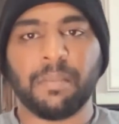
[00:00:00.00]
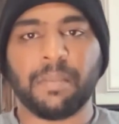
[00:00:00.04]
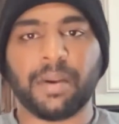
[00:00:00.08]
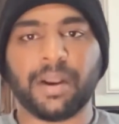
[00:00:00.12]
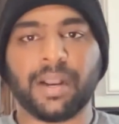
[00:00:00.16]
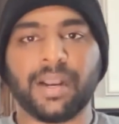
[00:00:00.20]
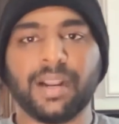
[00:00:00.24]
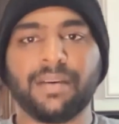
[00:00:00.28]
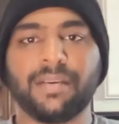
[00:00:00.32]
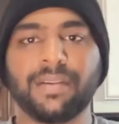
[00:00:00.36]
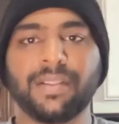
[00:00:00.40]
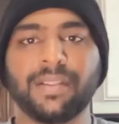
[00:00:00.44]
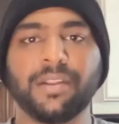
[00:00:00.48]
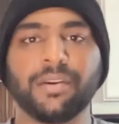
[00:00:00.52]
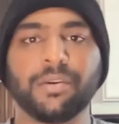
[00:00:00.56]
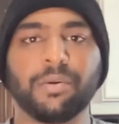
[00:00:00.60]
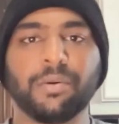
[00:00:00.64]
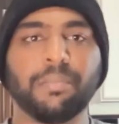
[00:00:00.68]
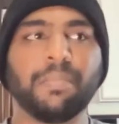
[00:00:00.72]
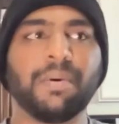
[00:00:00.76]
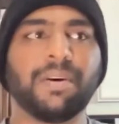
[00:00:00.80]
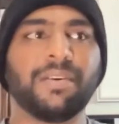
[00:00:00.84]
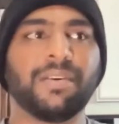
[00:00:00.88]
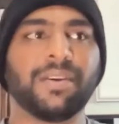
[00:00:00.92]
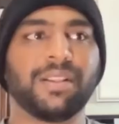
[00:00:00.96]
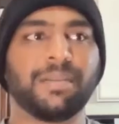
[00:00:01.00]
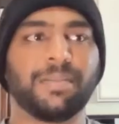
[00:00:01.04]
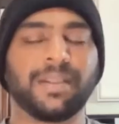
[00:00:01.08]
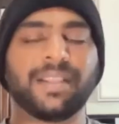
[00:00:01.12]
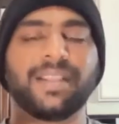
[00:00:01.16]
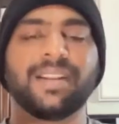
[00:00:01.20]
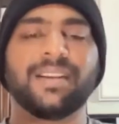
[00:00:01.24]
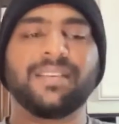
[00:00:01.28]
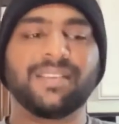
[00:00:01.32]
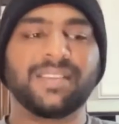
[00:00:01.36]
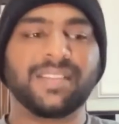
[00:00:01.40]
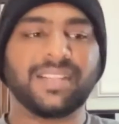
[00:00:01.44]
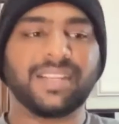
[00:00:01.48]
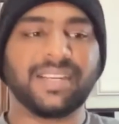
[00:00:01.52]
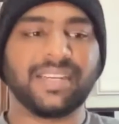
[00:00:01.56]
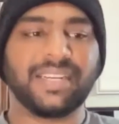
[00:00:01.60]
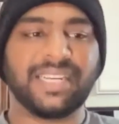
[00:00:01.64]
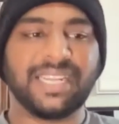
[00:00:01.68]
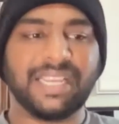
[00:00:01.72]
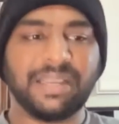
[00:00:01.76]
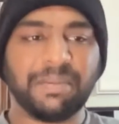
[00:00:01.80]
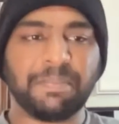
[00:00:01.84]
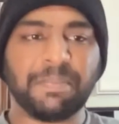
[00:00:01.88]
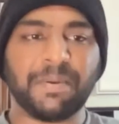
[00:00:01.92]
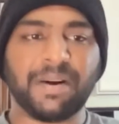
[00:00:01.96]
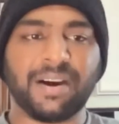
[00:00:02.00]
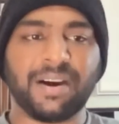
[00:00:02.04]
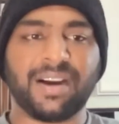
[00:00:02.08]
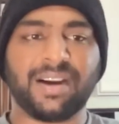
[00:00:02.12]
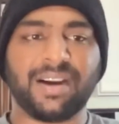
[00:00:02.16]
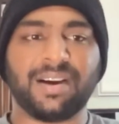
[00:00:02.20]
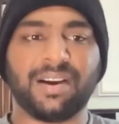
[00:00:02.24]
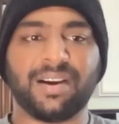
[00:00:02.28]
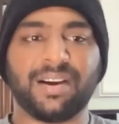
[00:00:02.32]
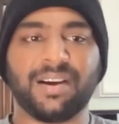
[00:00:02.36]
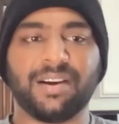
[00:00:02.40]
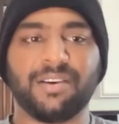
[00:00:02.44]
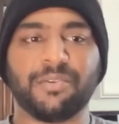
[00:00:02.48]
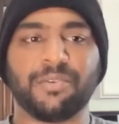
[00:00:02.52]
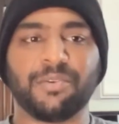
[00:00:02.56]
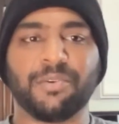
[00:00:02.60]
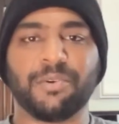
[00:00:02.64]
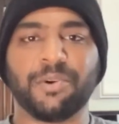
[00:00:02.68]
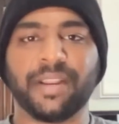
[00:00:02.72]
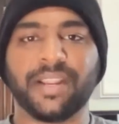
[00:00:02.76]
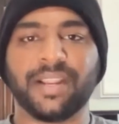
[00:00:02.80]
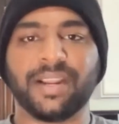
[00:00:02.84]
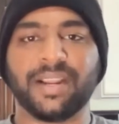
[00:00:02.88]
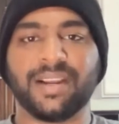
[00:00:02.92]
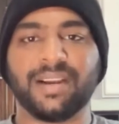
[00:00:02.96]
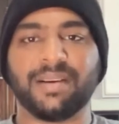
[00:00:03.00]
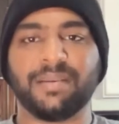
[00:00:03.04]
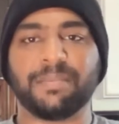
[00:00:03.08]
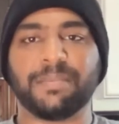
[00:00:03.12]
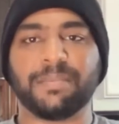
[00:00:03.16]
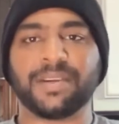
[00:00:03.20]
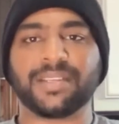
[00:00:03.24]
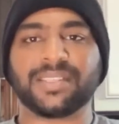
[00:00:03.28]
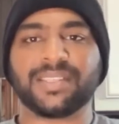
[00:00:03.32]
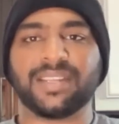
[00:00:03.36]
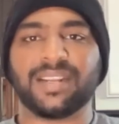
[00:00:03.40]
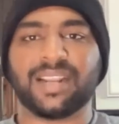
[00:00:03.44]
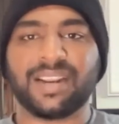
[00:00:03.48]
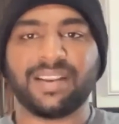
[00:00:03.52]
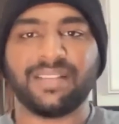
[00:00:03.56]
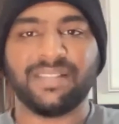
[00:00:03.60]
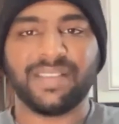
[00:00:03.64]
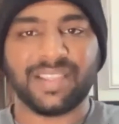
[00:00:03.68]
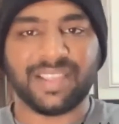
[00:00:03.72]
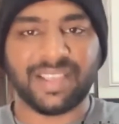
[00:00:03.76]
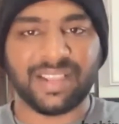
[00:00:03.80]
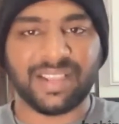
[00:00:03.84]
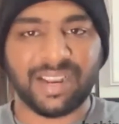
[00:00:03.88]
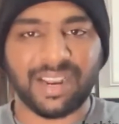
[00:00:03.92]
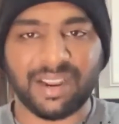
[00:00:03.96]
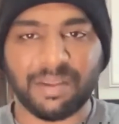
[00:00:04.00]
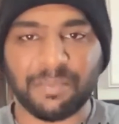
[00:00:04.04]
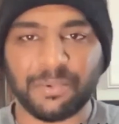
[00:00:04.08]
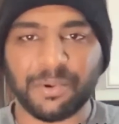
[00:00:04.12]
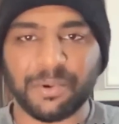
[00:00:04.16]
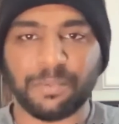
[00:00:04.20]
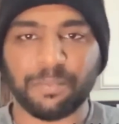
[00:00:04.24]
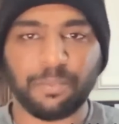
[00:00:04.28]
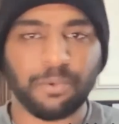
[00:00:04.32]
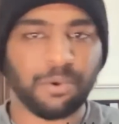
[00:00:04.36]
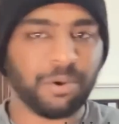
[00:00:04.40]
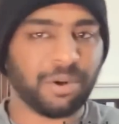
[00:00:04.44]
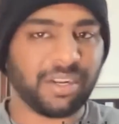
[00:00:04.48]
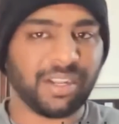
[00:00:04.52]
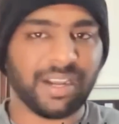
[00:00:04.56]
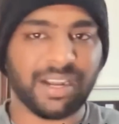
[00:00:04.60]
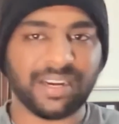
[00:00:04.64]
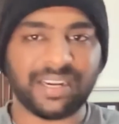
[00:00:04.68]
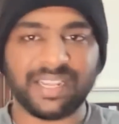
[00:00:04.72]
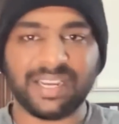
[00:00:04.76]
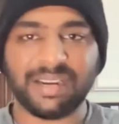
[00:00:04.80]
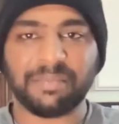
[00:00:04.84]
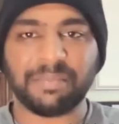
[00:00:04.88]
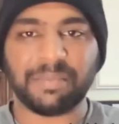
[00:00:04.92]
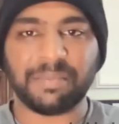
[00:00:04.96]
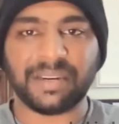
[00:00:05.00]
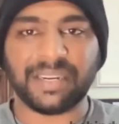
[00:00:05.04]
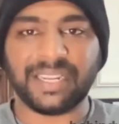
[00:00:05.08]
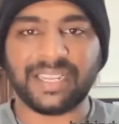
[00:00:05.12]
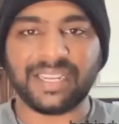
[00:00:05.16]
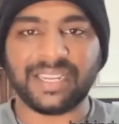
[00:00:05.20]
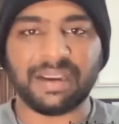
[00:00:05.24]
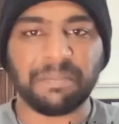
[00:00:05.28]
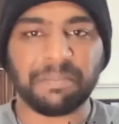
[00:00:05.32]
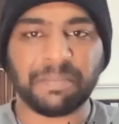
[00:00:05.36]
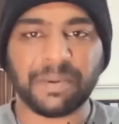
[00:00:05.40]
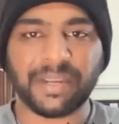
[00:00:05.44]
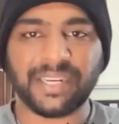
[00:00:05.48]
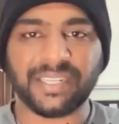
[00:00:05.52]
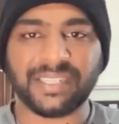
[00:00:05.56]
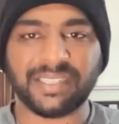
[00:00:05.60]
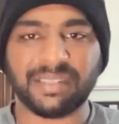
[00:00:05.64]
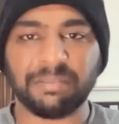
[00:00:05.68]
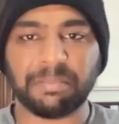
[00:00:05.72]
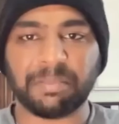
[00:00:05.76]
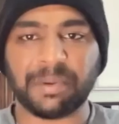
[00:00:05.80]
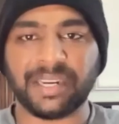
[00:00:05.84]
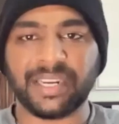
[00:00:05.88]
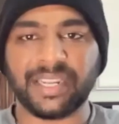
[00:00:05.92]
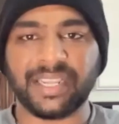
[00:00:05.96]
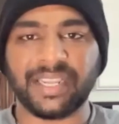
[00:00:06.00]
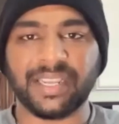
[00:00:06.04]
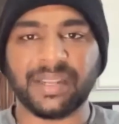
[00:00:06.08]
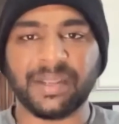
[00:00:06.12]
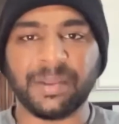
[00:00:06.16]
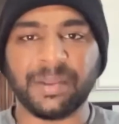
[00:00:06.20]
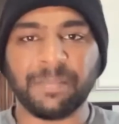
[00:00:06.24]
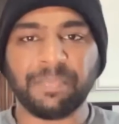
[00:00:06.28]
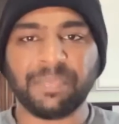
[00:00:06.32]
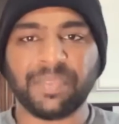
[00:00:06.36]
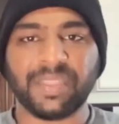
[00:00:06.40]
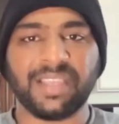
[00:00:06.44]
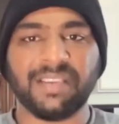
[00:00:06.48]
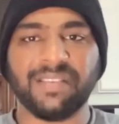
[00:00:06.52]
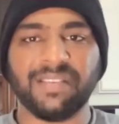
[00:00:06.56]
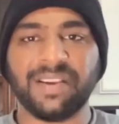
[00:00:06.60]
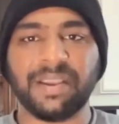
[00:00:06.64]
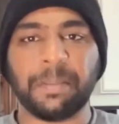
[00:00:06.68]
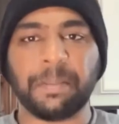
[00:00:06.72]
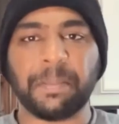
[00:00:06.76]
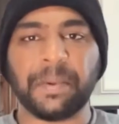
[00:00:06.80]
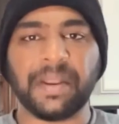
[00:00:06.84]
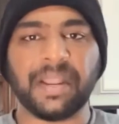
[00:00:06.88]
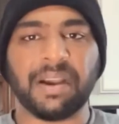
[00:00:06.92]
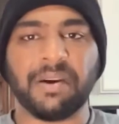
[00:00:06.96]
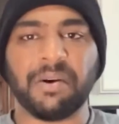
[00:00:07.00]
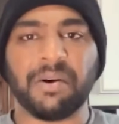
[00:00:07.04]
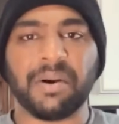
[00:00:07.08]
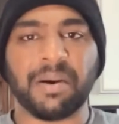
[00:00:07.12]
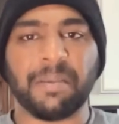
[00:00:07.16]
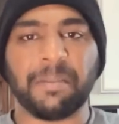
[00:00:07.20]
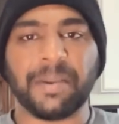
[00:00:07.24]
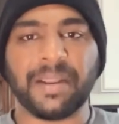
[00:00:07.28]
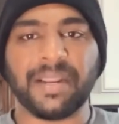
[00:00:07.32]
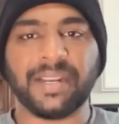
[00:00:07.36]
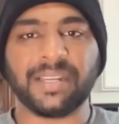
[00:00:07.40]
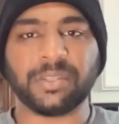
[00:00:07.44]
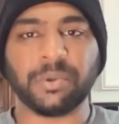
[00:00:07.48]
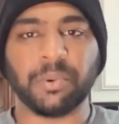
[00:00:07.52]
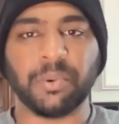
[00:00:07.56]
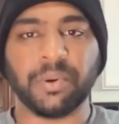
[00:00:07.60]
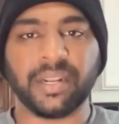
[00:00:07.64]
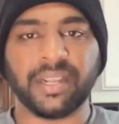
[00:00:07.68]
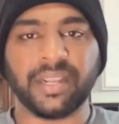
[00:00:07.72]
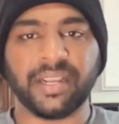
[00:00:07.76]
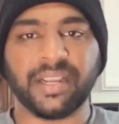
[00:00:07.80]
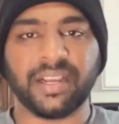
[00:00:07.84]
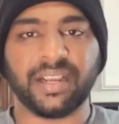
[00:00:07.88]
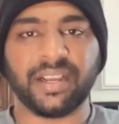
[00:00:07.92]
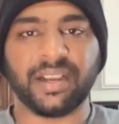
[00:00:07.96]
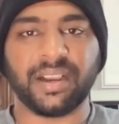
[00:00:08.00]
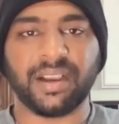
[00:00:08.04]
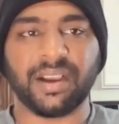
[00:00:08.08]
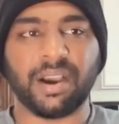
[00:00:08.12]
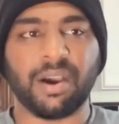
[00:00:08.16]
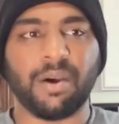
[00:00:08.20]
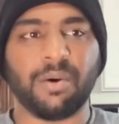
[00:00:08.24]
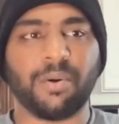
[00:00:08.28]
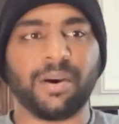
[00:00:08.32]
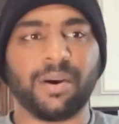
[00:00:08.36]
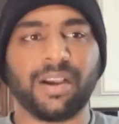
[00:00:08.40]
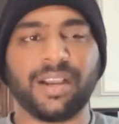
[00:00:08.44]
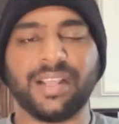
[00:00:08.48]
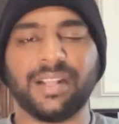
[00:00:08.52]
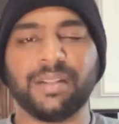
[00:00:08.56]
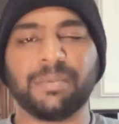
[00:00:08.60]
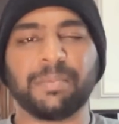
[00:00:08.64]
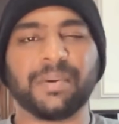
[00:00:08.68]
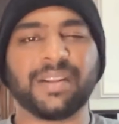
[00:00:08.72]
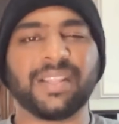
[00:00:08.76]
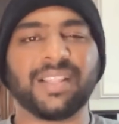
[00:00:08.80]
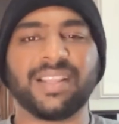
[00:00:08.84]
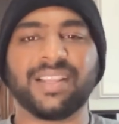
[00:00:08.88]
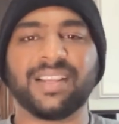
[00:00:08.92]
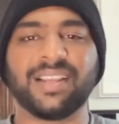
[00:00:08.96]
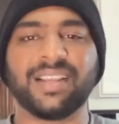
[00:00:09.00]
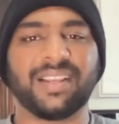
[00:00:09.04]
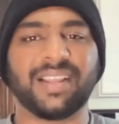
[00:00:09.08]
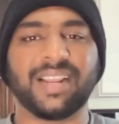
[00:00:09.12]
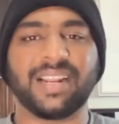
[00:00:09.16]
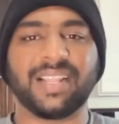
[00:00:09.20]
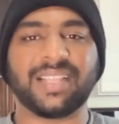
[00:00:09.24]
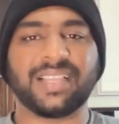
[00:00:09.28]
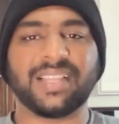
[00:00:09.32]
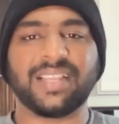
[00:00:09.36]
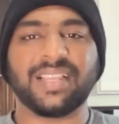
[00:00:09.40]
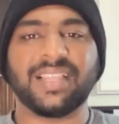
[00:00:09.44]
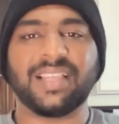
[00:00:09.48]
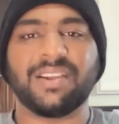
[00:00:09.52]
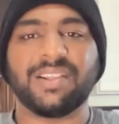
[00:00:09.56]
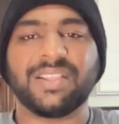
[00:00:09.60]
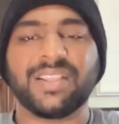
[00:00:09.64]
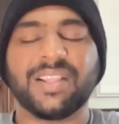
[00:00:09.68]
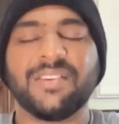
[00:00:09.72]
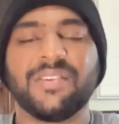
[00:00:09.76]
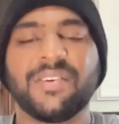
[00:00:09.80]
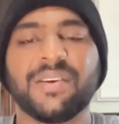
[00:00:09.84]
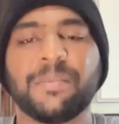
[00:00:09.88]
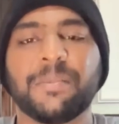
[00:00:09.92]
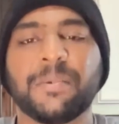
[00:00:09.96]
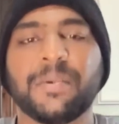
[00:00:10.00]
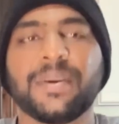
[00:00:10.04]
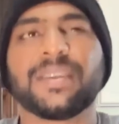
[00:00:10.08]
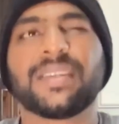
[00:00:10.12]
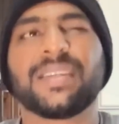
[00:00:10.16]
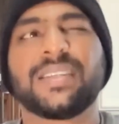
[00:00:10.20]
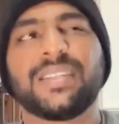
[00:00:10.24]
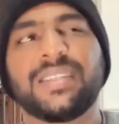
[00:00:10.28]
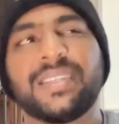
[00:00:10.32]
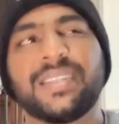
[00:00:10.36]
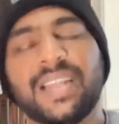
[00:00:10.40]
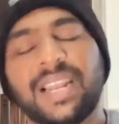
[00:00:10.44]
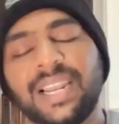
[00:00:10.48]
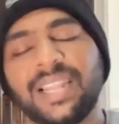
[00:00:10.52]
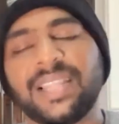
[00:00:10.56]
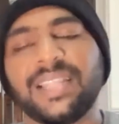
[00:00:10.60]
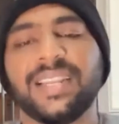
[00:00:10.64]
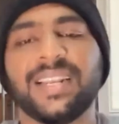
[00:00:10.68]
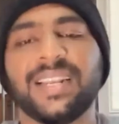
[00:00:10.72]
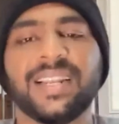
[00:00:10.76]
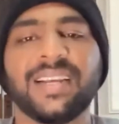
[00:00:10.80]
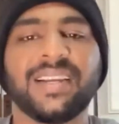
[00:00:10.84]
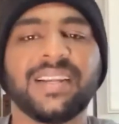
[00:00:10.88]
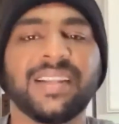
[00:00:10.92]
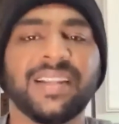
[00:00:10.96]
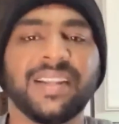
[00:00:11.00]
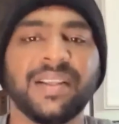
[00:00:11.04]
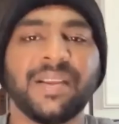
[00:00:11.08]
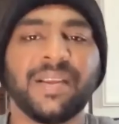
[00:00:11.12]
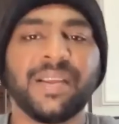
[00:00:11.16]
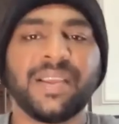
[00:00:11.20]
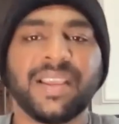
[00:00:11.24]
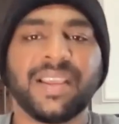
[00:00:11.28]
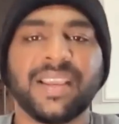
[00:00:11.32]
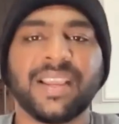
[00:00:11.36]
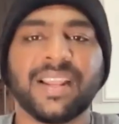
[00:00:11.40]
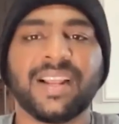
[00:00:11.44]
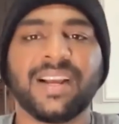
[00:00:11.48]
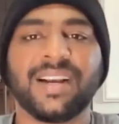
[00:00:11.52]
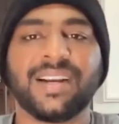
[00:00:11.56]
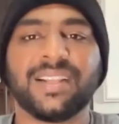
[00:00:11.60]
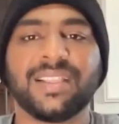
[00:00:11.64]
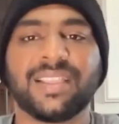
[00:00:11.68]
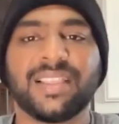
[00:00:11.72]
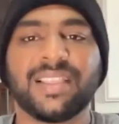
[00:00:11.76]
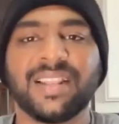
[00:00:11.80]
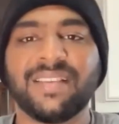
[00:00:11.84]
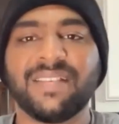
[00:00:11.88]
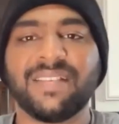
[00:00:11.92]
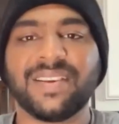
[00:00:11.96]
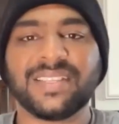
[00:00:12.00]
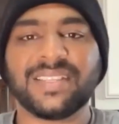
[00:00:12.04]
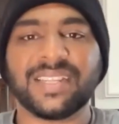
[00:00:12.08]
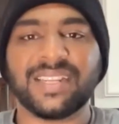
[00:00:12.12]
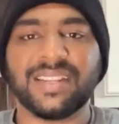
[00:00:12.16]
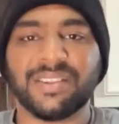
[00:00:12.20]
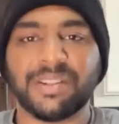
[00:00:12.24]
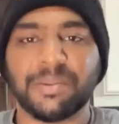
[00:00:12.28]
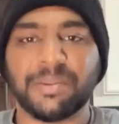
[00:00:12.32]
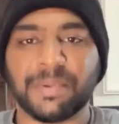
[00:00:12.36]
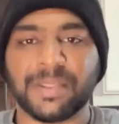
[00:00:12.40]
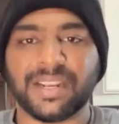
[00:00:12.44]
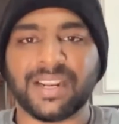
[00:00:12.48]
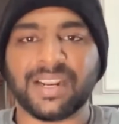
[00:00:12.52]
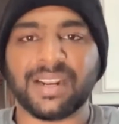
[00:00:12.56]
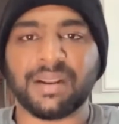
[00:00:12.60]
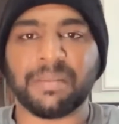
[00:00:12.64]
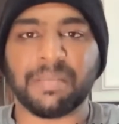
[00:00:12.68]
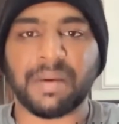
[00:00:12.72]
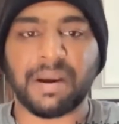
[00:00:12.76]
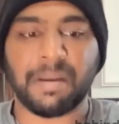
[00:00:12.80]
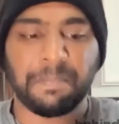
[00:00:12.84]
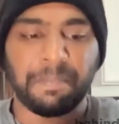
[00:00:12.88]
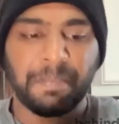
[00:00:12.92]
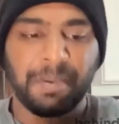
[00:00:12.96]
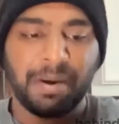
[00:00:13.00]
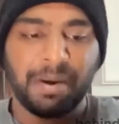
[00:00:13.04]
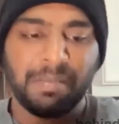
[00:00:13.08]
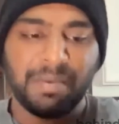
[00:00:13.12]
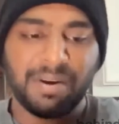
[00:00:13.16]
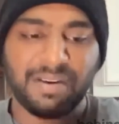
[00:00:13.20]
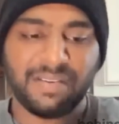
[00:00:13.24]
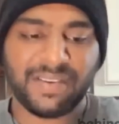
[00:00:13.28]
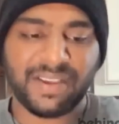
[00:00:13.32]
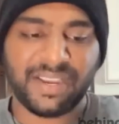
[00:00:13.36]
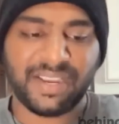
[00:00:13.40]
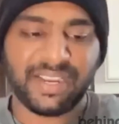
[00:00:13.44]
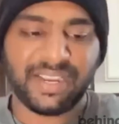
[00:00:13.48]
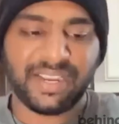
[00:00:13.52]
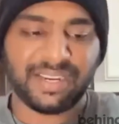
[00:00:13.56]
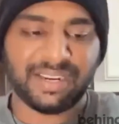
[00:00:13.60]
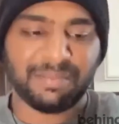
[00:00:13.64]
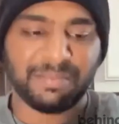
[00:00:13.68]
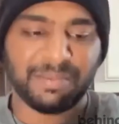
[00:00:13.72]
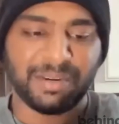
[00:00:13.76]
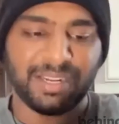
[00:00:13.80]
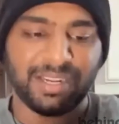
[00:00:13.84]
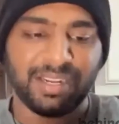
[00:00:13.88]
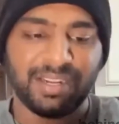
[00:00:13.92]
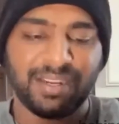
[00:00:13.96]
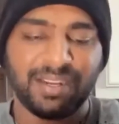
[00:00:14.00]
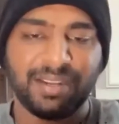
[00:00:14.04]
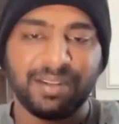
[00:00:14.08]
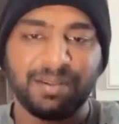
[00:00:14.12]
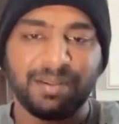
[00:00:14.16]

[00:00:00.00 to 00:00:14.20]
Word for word: பட்னா வந்து ரொம்ப வந்து பார்த்தீங்கன்னா வந்து டீப்பா அவங்களுடைய பர்சனலான விஷயங்கள் எல்லாம் போய் போட்டு அட்டாக் பண்ணி கம்பாரிசன் பண்ணி இவன் இப்படி அவங்க அப்படின்னு சொல்லிட்டு அவங்க இது பண்ணது எனக்கு தெரிஞ்சு அந்த அளவுக்கு நல்லது இல்லை ஏன்னா சின்ன வயசுலேயே வந்து பார்த்தீங்கன்னா நம்ம அப்பா அம்மாவே நம்மளை